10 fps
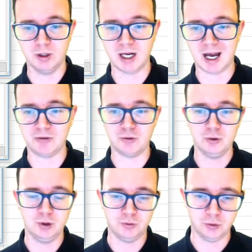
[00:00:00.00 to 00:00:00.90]
O
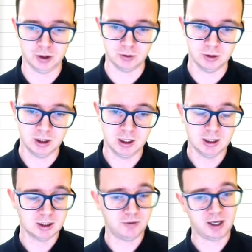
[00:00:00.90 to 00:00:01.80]
gráfico de funil,
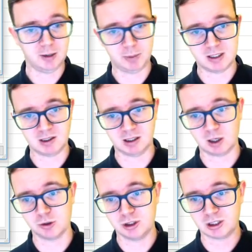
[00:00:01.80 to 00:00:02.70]
que vai
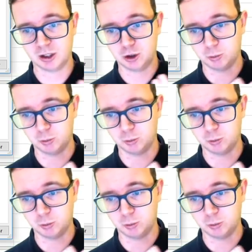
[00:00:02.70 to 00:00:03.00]
representar os estágios